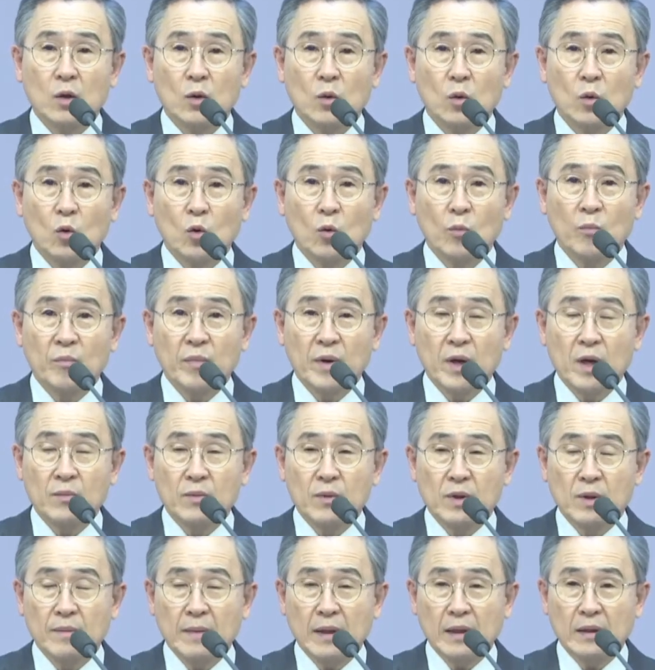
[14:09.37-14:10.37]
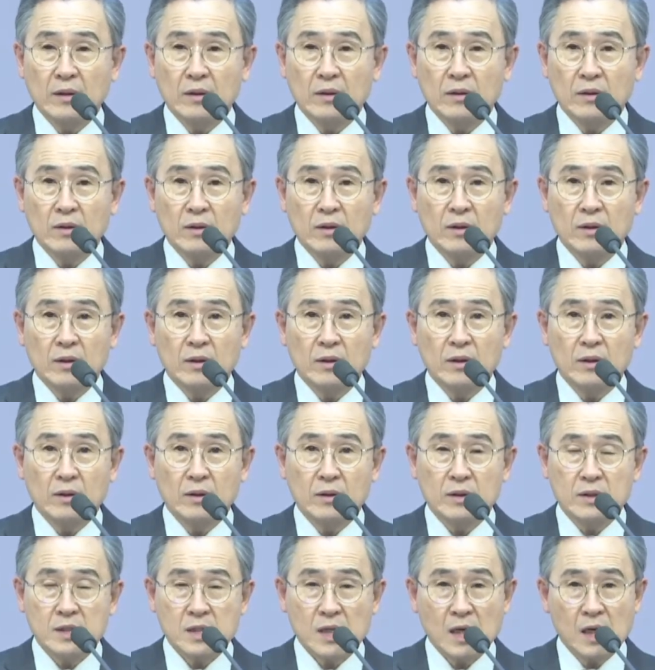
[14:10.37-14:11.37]
노뱀을 만들어
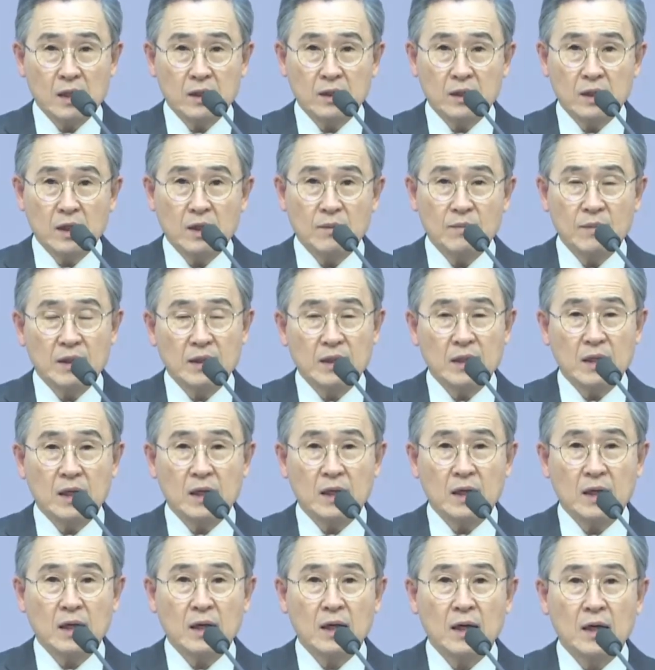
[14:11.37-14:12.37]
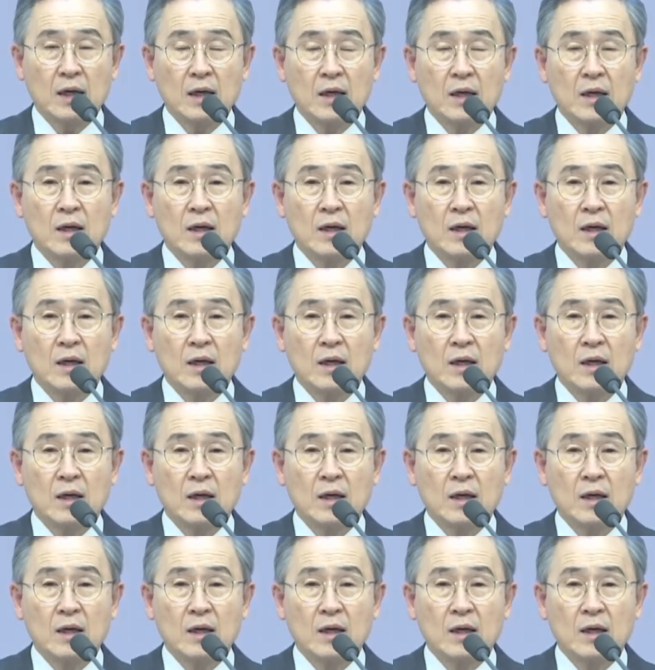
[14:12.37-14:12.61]
장대에 매달아라.